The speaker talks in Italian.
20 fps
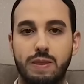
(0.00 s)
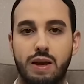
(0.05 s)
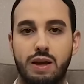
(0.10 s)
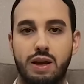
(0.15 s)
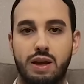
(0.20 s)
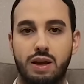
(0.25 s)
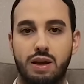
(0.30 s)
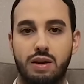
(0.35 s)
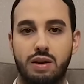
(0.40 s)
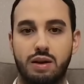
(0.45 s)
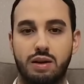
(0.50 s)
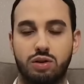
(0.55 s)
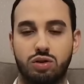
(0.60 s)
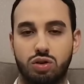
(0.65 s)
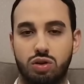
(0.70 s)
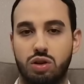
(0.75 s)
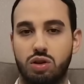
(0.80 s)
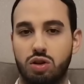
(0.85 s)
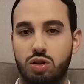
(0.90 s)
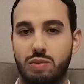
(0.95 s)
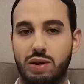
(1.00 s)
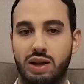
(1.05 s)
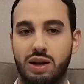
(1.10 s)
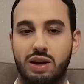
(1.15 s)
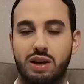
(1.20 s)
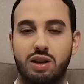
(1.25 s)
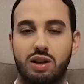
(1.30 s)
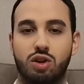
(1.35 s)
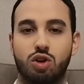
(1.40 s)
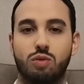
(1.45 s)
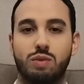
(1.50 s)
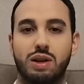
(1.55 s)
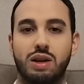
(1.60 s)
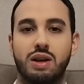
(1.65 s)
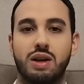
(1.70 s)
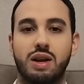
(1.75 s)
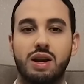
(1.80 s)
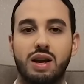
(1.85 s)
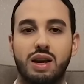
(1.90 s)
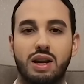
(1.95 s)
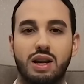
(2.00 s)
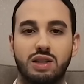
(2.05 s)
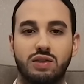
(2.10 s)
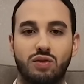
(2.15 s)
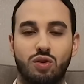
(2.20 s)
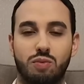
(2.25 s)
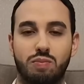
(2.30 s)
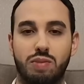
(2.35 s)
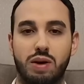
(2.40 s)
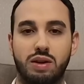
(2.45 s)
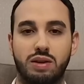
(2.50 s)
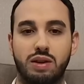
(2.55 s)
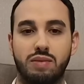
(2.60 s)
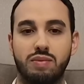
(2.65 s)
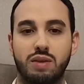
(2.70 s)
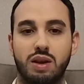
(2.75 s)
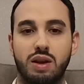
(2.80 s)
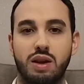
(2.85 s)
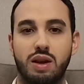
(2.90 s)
e eh, adesso ti dirò magari anche come l'ha sviluppata,